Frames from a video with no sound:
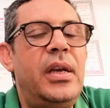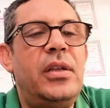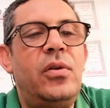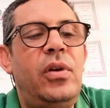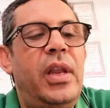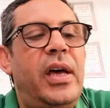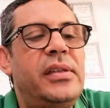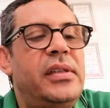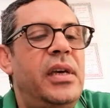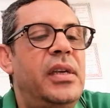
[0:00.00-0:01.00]
نهضروا على
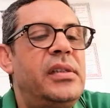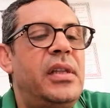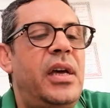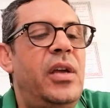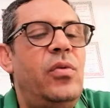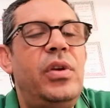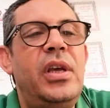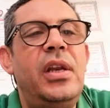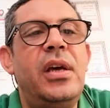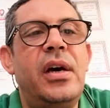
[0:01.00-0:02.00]
الخصائص
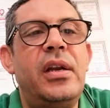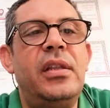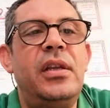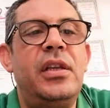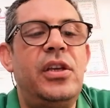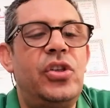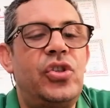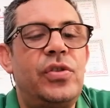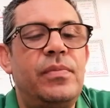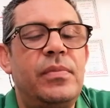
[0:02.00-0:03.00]
القانونيه لاراضي
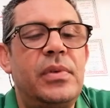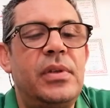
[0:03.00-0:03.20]
الجيش